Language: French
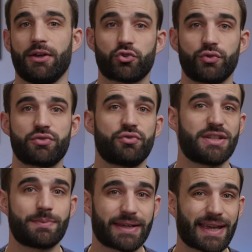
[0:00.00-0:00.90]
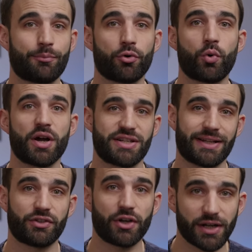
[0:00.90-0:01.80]
et ensuite je vous expliquerai pourquoi
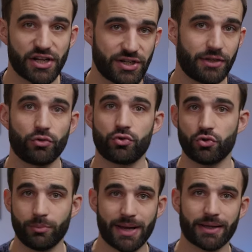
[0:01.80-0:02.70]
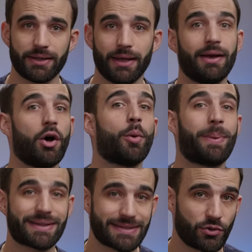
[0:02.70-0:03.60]
j'adore la chaîne de Jules Marie, en
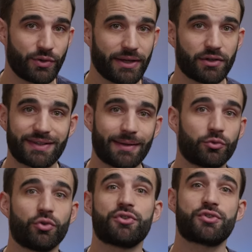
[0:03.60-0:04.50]
particulier en termes de